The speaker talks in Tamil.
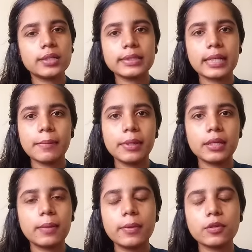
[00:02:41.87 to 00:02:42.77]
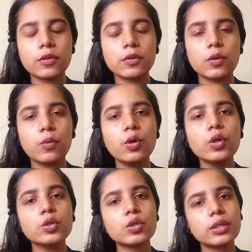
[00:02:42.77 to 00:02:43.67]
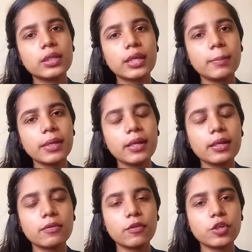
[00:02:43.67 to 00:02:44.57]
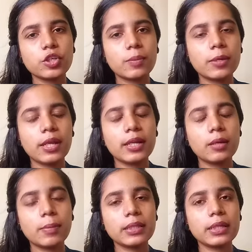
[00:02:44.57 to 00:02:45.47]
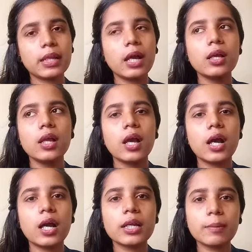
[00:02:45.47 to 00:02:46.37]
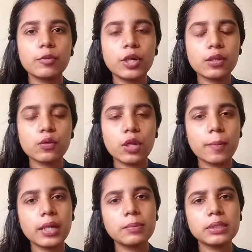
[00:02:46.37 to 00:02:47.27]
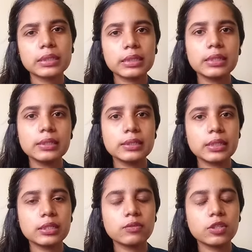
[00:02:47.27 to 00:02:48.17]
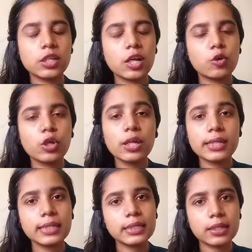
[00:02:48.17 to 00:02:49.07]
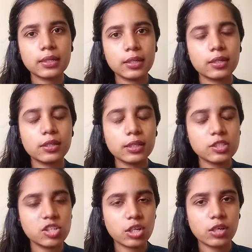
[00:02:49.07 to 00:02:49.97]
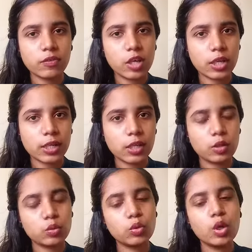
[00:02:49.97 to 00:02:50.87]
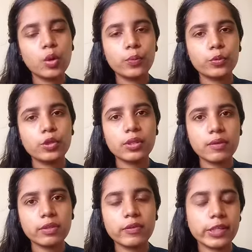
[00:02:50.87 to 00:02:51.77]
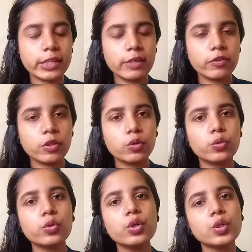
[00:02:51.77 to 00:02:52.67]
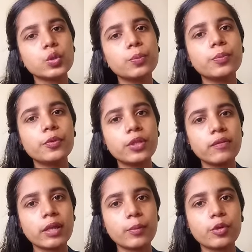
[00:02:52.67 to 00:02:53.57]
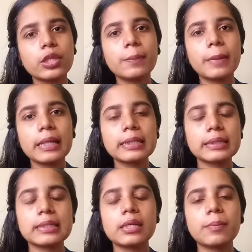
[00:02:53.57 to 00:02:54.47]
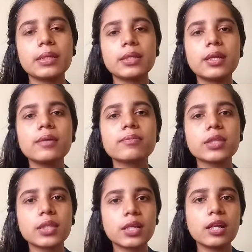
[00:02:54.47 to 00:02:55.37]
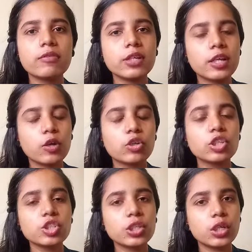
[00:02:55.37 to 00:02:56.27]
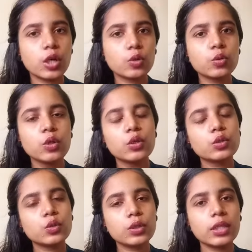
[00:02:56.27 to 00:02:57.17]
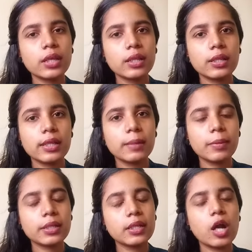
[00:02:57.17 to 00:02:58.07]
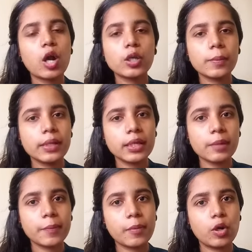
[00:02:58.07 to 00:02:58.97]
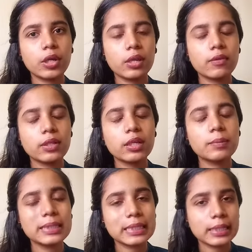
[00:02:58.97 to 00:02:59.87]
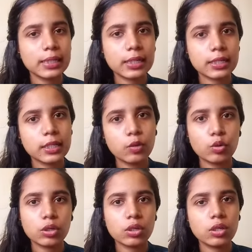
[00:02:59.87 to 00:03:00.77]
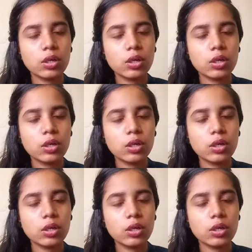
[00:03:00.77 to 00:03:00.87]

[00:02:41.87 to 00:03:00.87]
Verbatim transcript: ஸ்க்ரப்பிங் அப்படின்னு சொல்லி சொல்லுவோம் ஸோ இந்த கெமிக்கல் எக்ஸ்போலேஷன் அப்படின்னா என்னென்னு பார்த்தீங்கன்னா நம்மளுடைய சொன்ன மாதிரி நம்ம ஸ்கில் செல்ஸ் வந்து என்ன ஆகும்னா ரீஜெனரேட் ரீஜெனரேட் வந்து ஆகிட்டே இருக்கும் புதுசாக வந்து வந்துகிட்டே வந்துருக்கும் ஸோ புதுசாக வரும்போது இந்த பழைய செல்ஸ்லாம் பார்த்திங்கன்னா தன்னால் வந்து என்ன ஆகும்னா ஷெட் ஆகும் ஸோ இதுதான் என்ன பார்த்தீங்கன்னா ஆட்டோமேட்டிக்காக நம்ம பாடியில் வந்து நம்ம ஸ்கின்னில் நடக்கிற ஒரு